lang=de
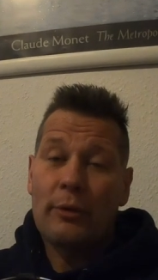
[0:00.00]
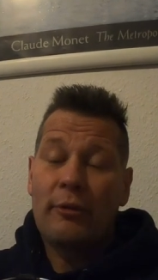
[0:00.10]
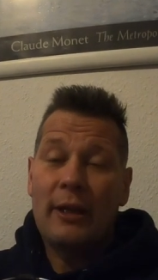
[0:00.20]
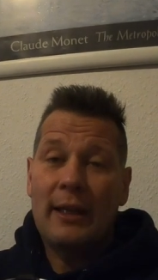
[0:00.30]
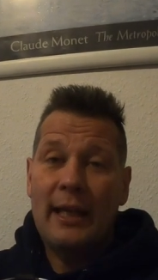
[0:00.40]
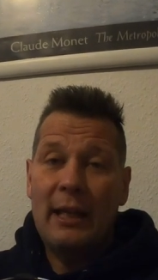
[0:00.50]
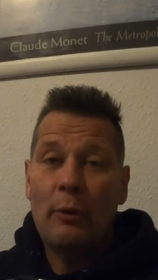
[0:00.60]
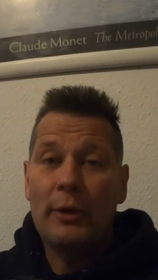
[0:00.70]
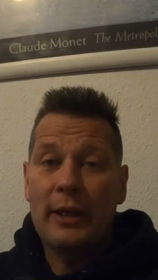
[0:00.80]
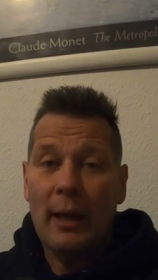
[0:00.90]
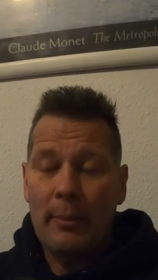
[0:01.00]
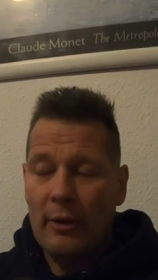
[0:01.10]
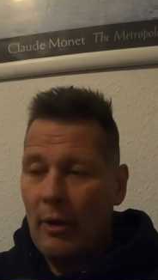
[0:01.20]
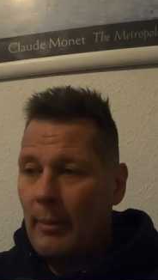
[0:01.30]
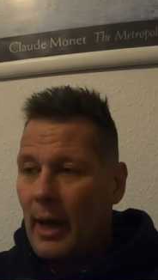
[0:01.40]
10 Kilo, die ich
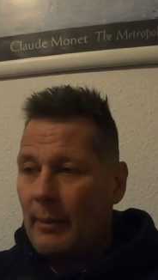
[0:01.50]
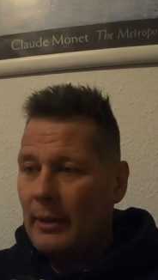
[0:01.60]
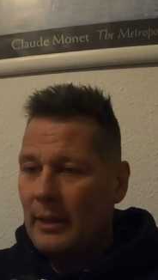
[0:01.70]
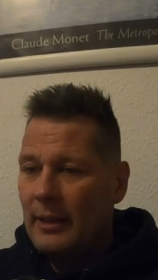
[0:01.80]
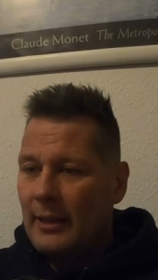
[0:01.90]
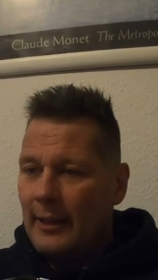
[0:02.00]
abgenommen habe.